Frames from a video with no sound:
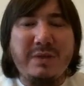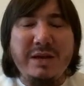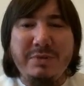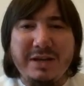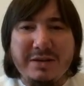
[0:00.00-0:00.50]

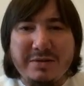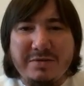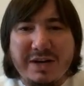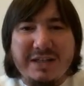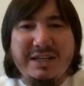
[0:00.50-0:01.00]
именно
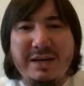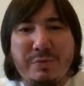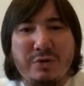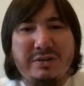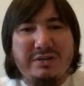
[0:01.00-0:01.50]
выходили
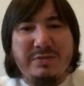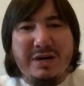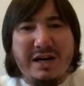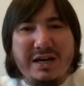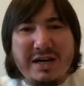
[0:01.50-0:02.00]
против
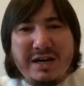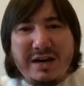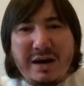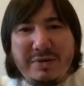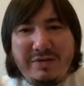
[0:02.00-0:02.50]
тебя,
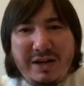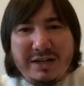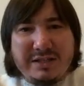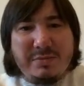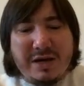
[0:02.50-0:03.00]
объявили
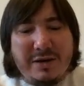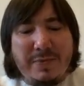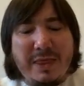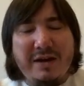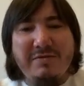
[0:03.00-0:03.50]
тебе
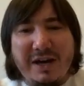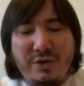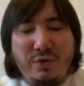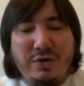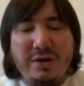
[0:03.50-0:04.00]

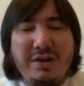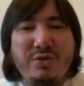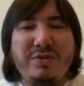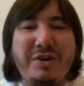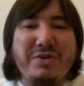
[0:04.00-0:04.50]
войну,
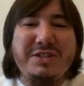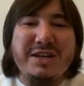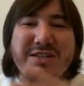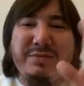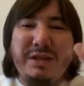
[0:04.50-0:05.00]
но ну, твое
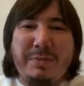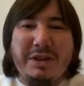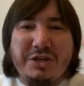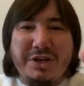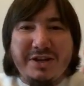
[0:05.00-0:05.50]
сердце было по
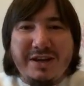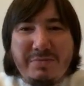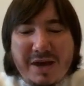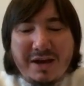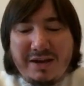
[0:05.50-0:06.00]
отношению к
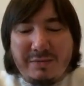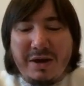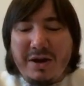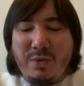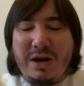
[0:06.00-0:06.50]
ним мягким.
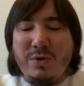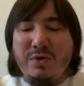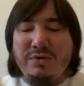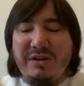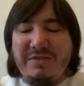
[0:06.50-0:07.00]
«Валяу
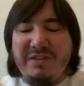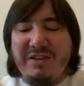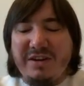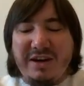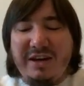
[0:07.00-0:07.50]
кунта
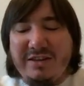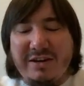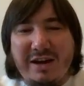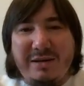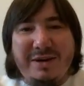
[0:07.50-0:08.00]
гарид
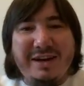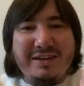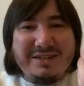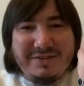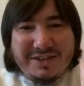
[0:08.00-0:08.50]
аль-кальби»
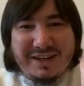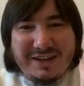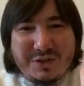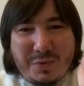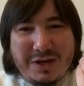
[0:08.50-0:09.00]
Всевышний
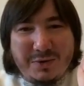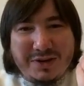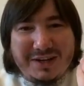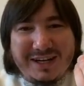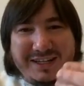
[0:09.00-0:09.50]
Аллах Субхану
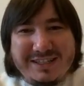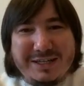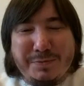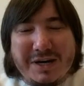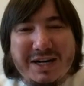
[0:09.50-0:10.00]
Ва
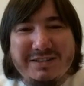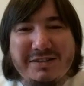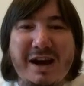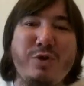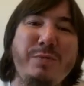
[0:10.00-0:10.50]
здесь
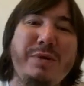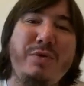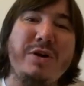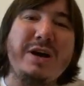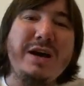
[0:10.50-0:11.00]
показывает, какой бы
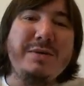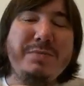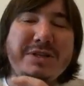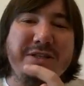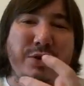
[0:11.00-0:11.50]
мог
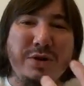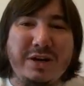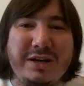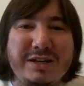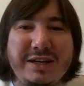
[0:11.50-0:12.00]
быть...
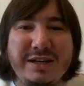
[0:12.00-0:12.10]
Э,